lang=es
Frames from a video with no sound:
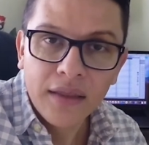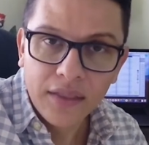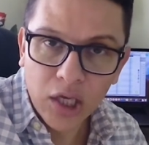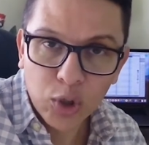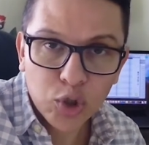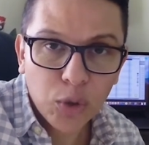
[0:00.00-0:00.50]

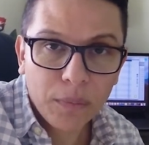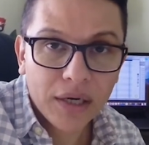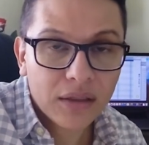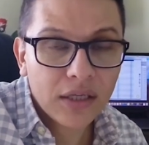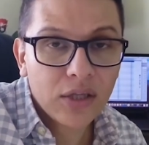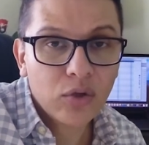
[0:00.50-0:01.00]
De 8
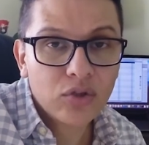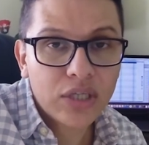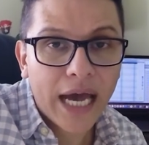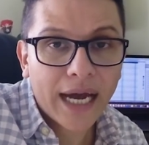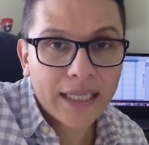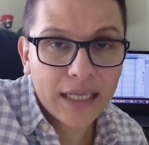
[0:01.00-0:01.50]
partidos
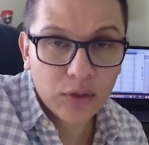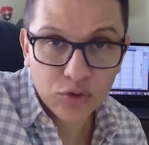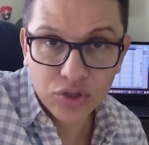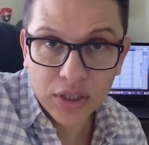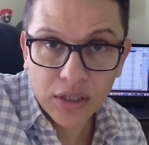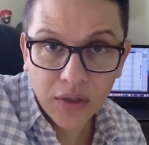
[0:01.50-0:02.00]
ha ganado
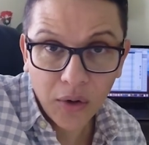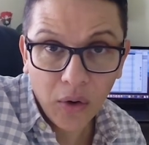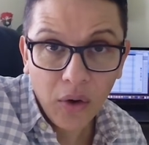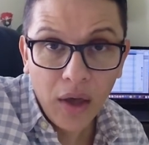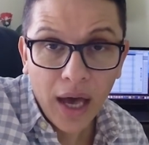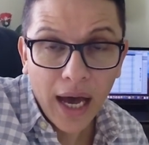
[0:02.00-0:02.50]

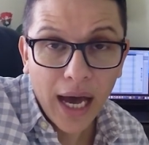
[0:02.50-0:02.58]
5,